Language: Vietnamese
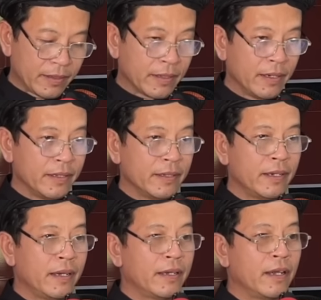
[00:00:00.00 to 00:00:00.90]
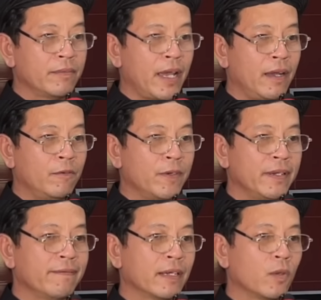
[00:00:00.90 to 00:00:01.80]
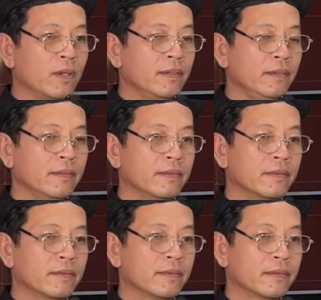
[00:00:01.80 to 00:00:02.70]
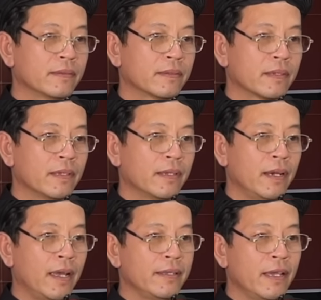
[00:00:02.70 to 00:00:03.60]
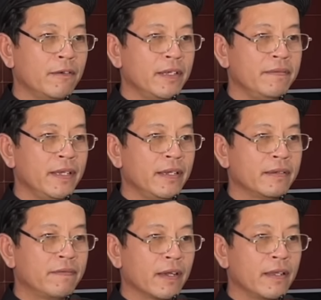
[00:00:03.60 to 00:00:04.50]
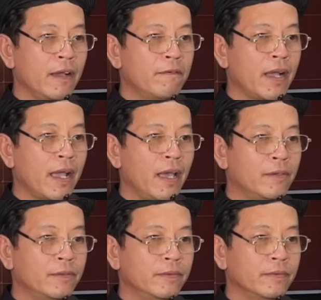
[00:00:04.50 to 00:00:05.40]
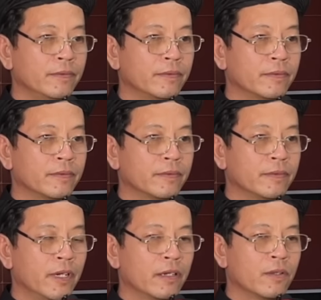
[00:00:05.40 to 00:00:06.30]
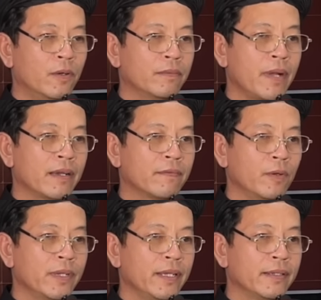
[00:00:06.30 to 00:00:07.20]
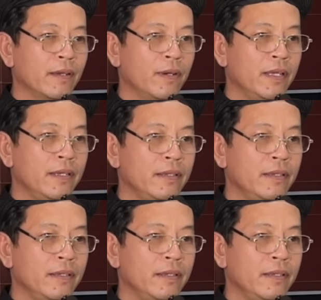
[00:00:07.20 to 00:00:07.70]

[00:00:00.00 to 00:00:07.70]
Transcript: Kính thưa đồng đạo Nguyễn Văn Tuấn là giáo lý viên Phật giáo Hòa Hảo trực thuộc ban phổ truyền giáo lý